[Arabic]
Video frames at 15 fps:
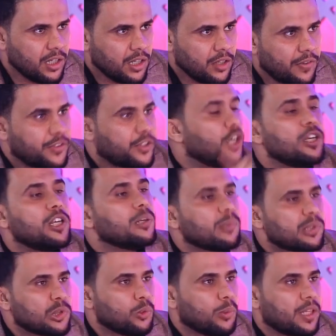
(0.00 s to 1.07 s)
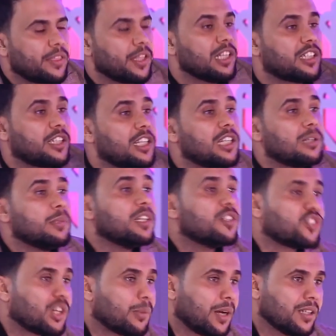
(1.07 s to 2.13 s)
طيب كل هالمطلوبات ذن كل من
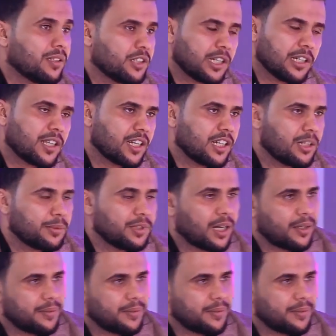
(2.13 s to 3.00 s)
ينجمعن يخلقنا الابداع